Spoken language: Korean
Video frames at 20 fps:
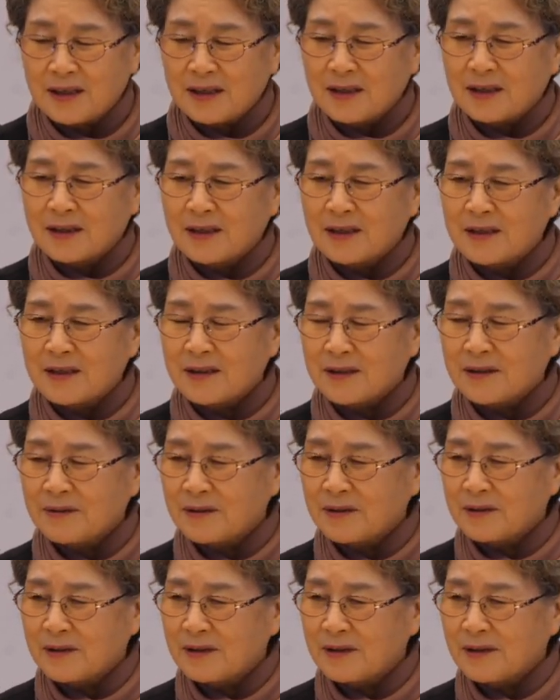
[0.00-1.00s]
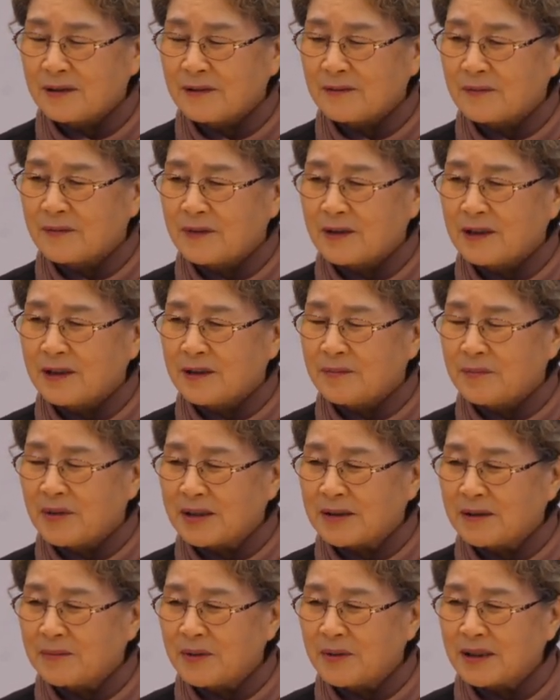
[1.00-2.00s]
그래서 우리는 이
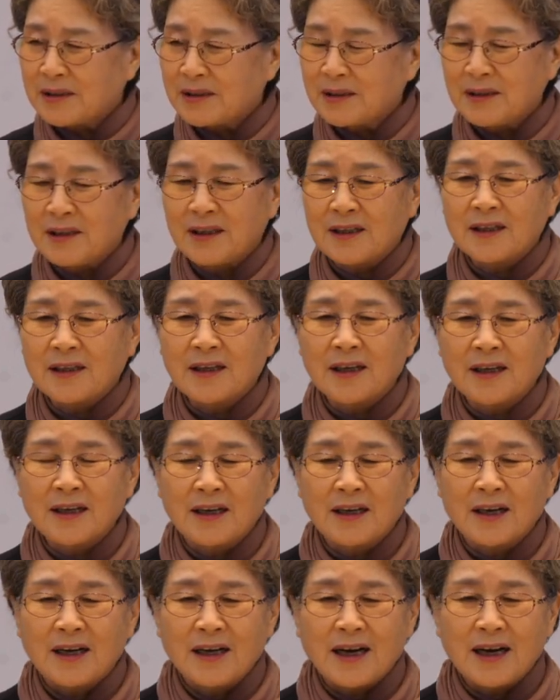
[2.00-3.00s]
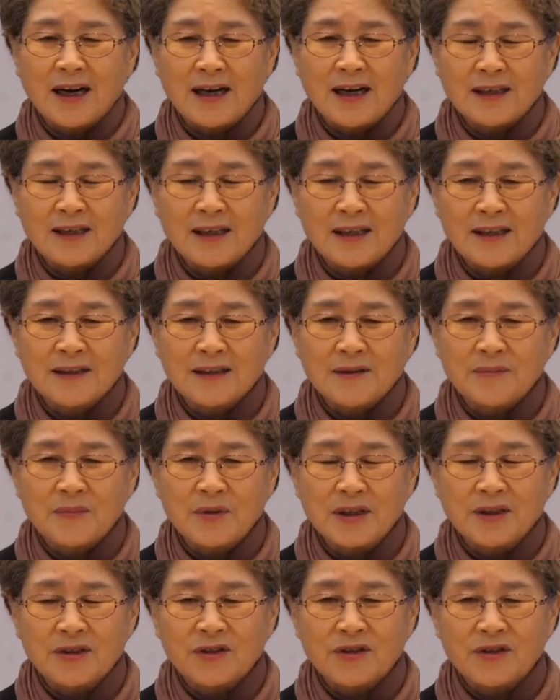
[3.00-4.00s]
마지막 시대에
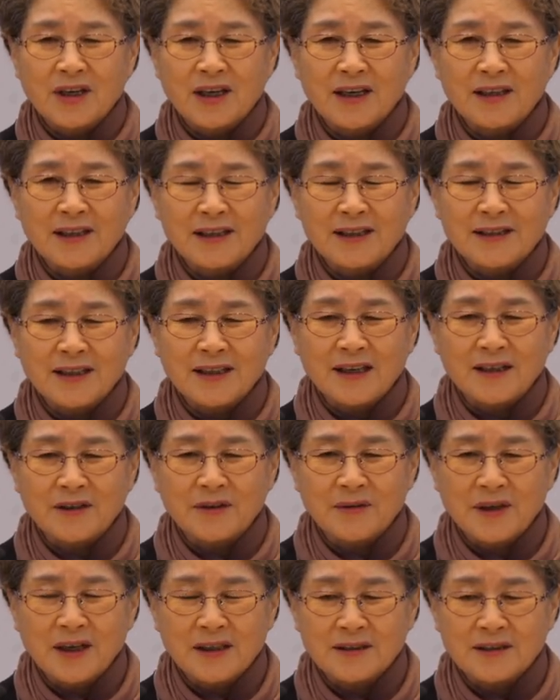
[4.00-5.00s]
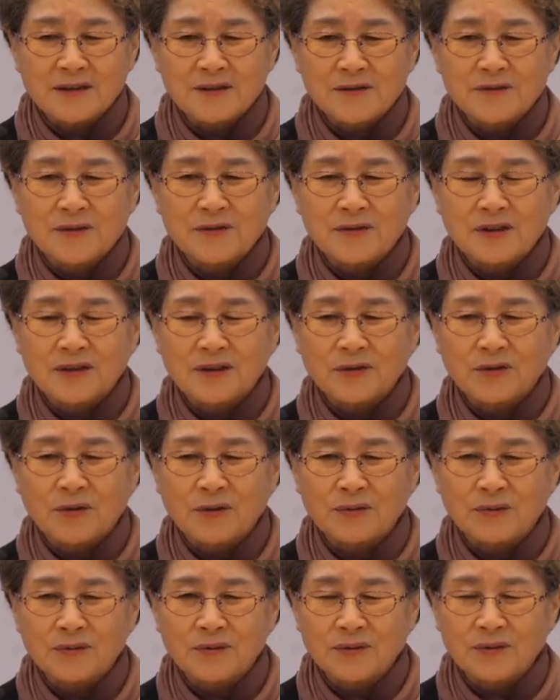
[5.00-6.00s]
하나님이 귀하게 사용하실 수 있는
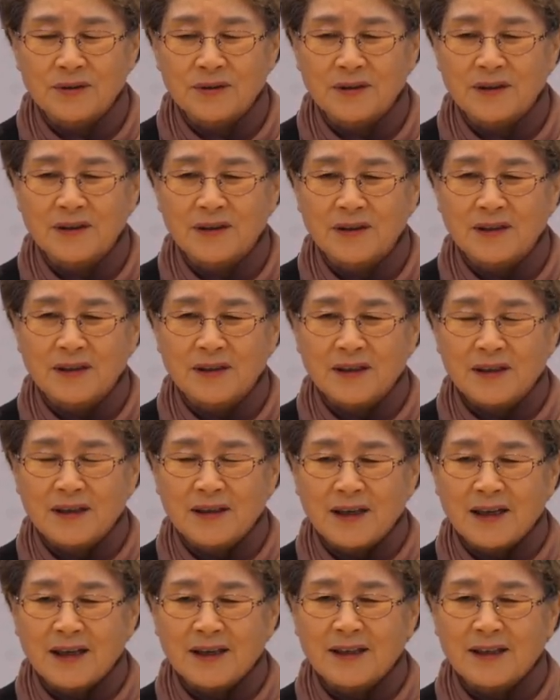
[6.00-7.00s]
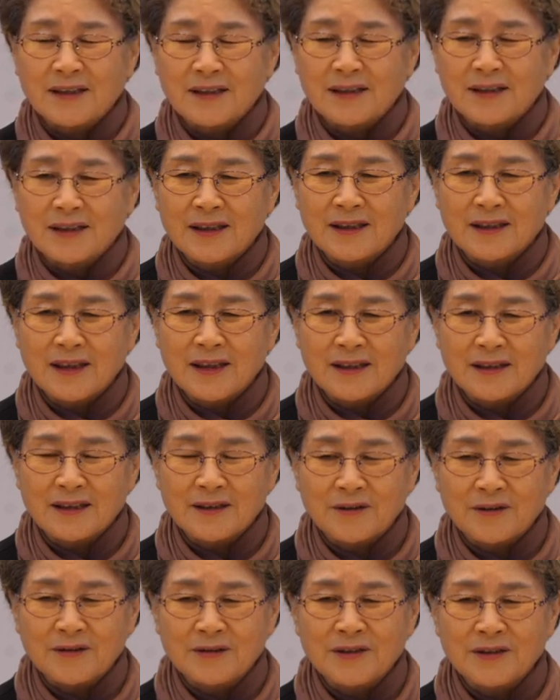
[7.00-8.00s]
도구로서 하나님께 나를
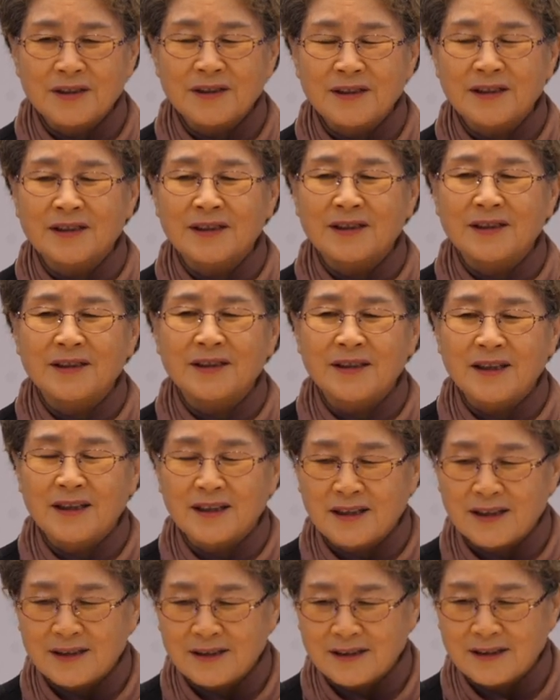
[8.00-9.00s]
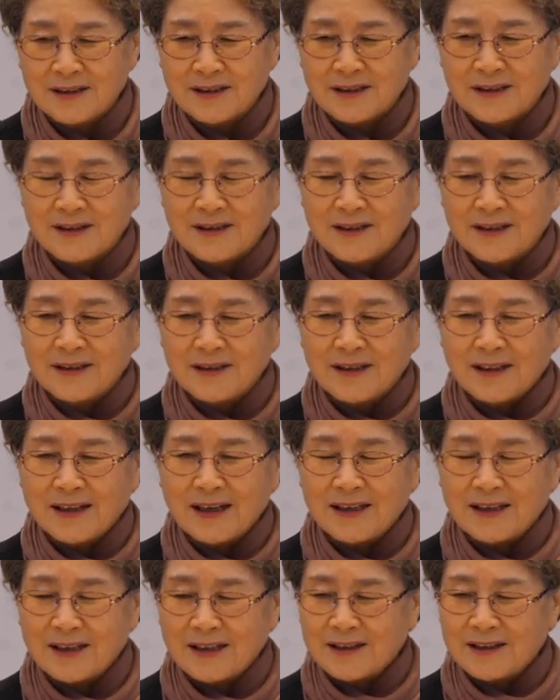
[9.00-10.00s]
온전히 드리게 되는
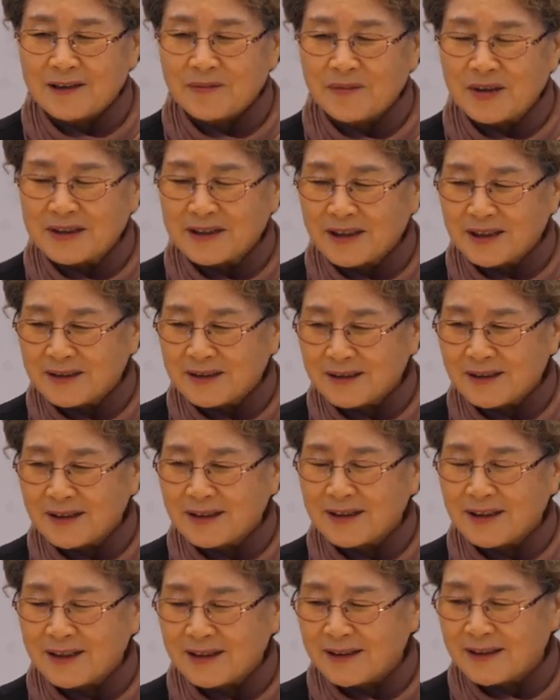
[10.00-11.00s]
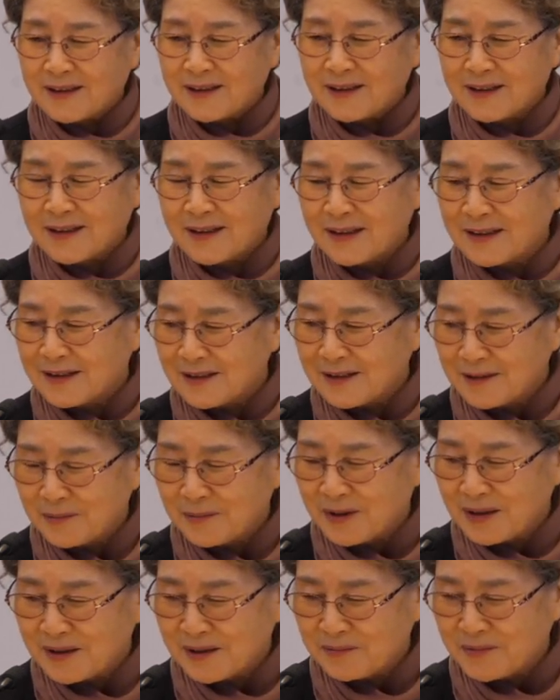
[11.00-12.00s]
하나님의 자녀가 되기를 간절히
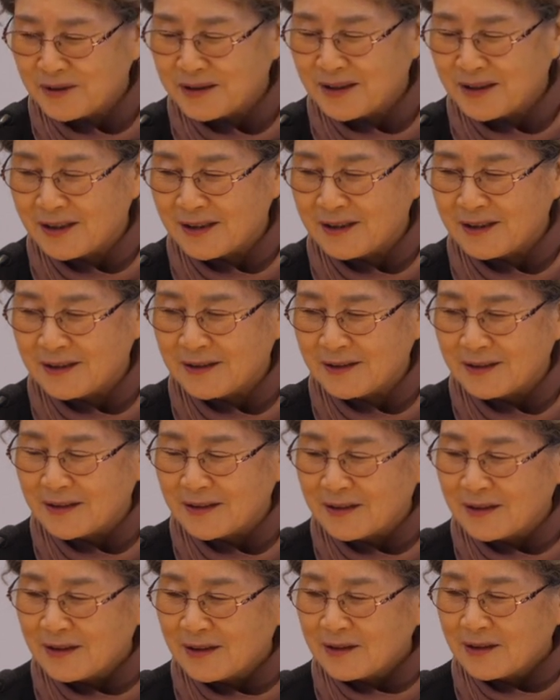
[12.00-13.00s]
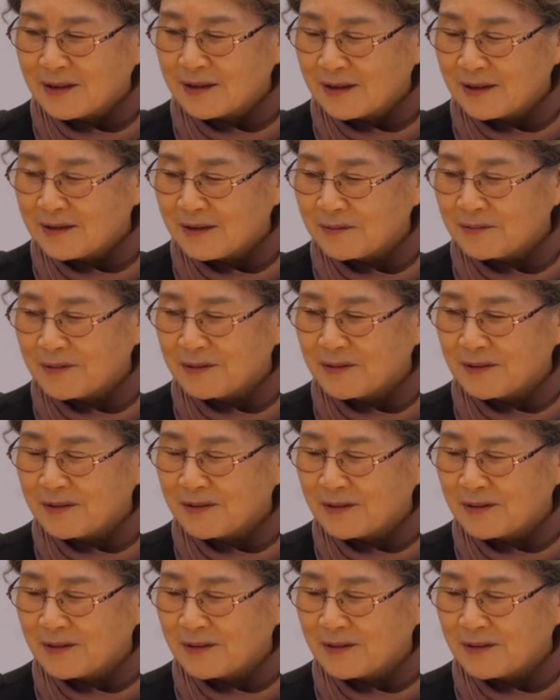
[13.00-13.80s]
바랍니다. 여러분,